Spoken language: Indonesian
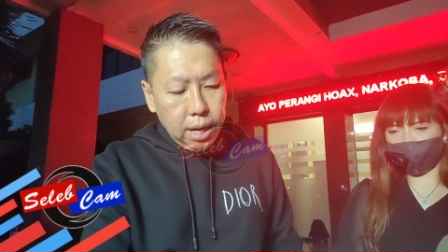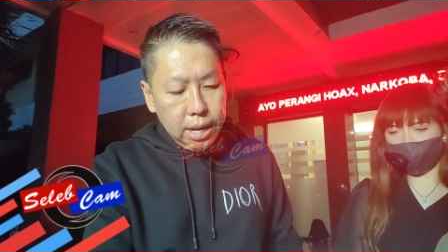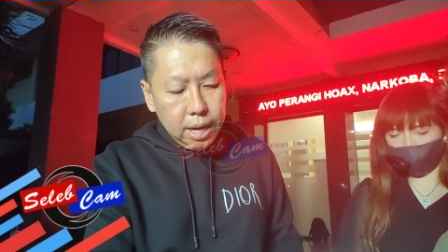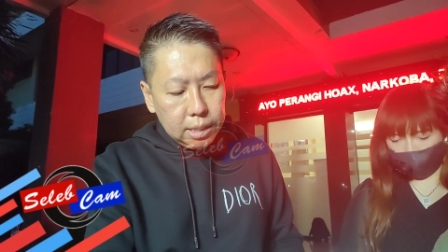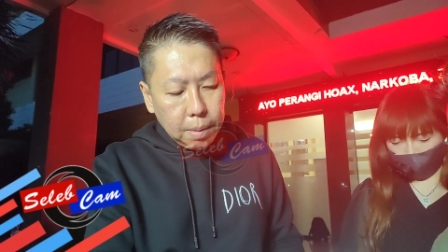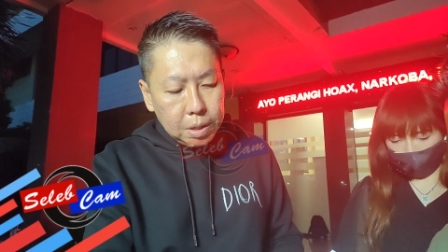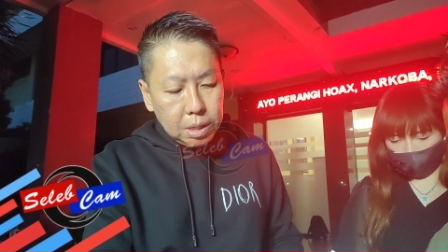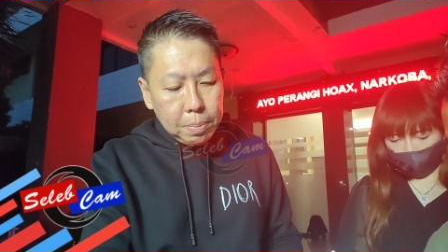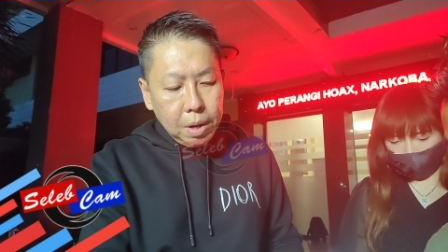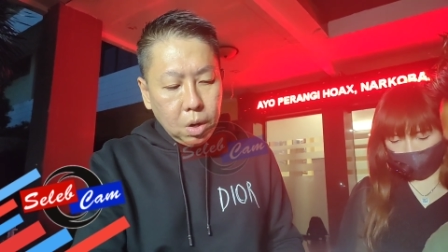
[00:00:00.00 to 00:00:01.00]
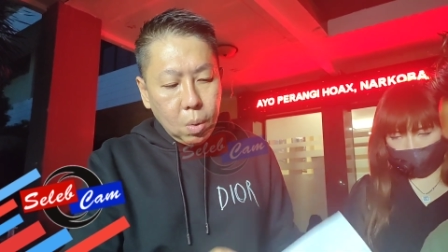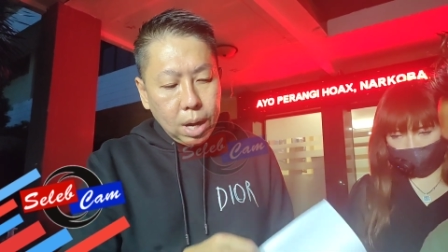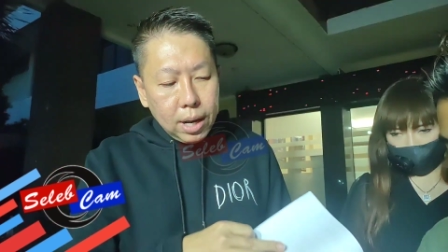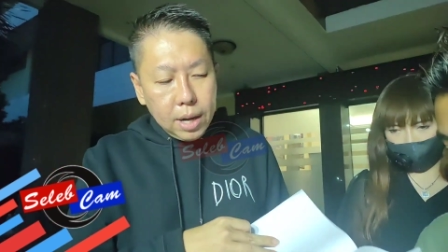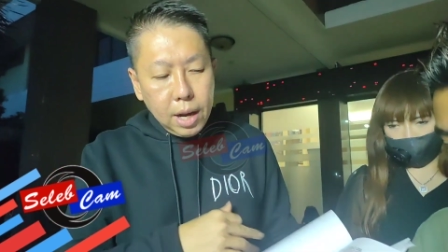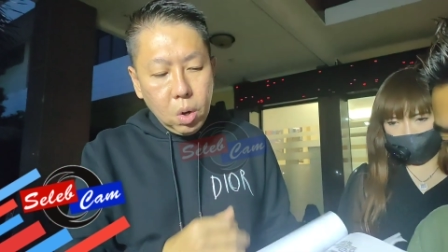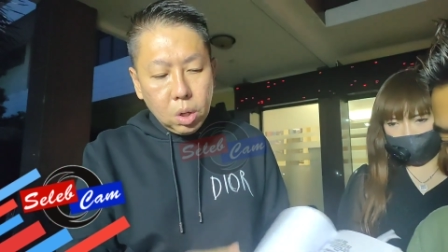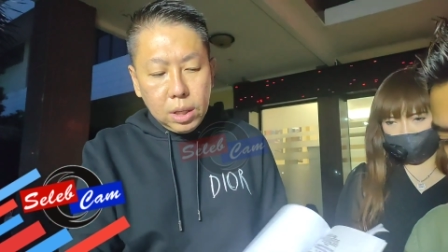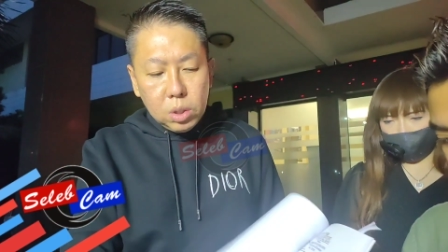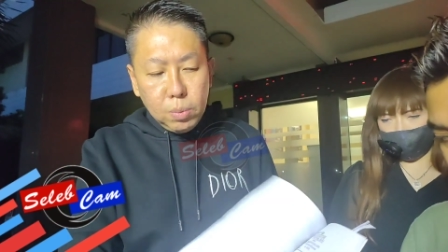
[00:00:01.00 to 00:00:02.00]
ini resep-resep yang dikeluarkan dari
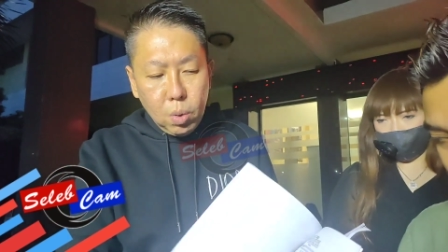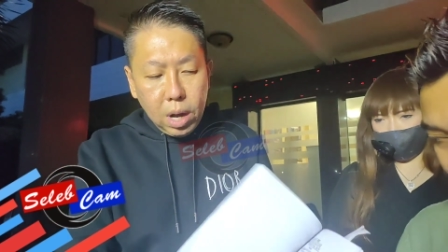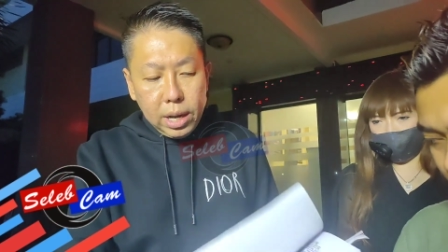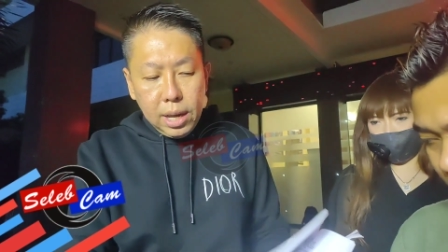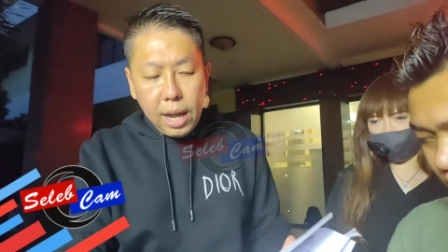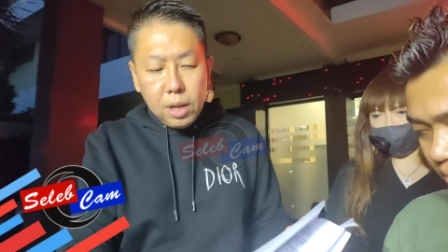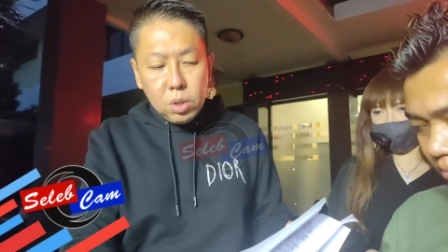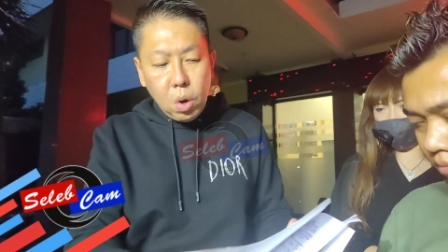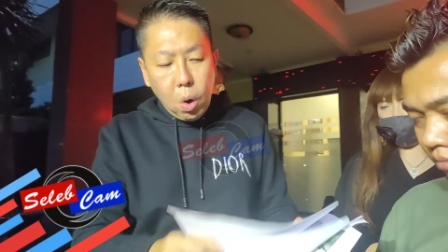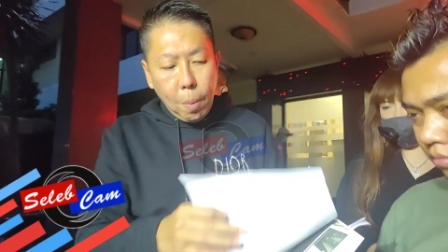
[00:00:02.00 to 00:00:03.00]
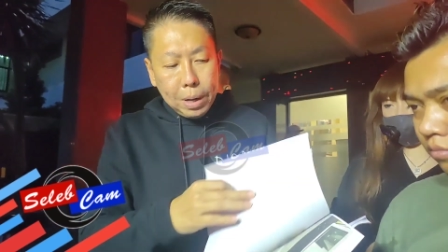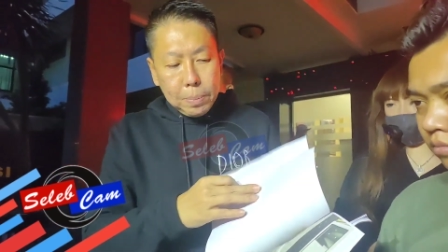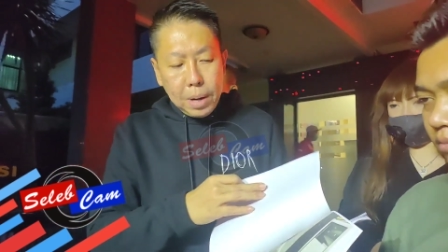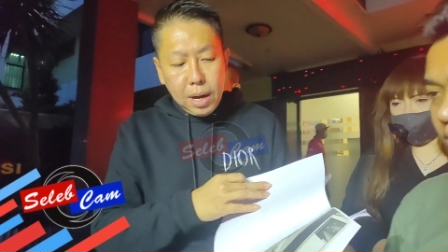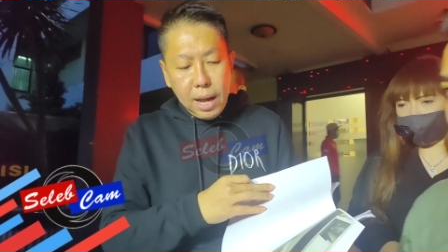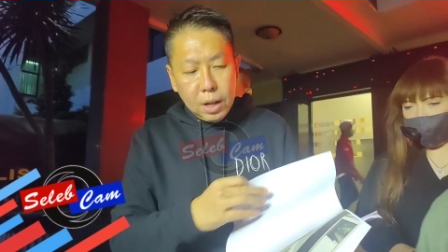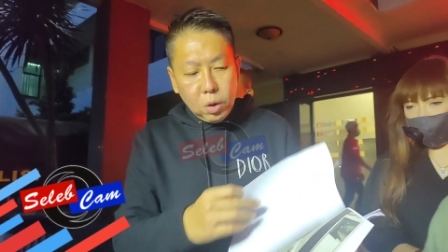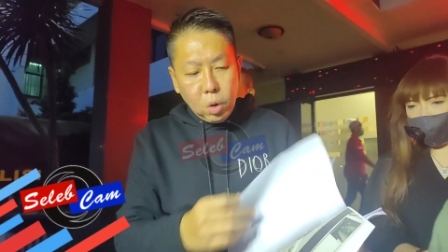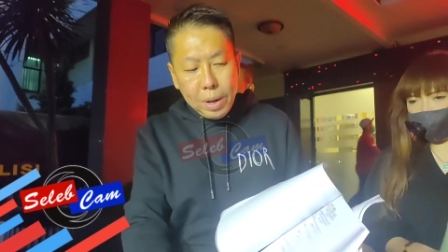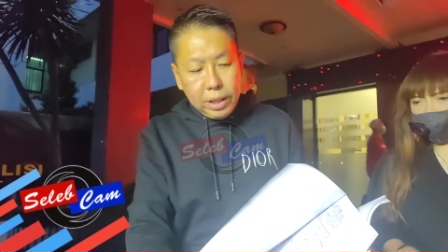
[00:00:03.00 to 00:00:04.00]
dokter semua. Ini ada obat penenang
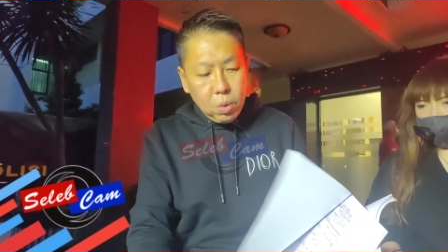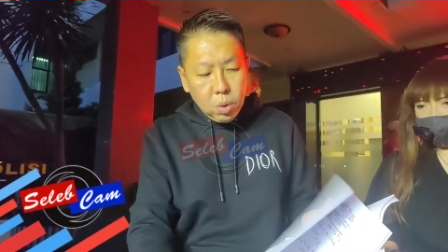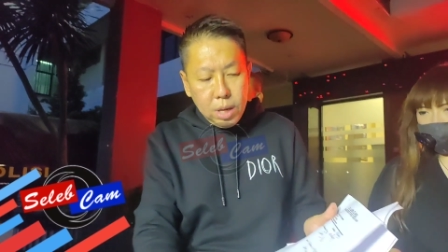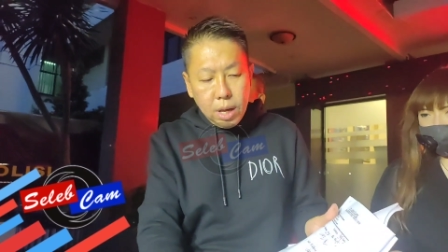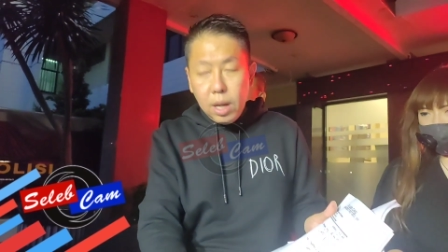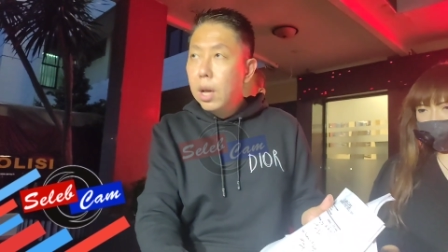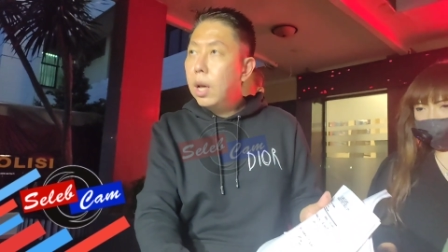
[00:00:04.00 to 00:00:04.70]
atau obat tidurnya.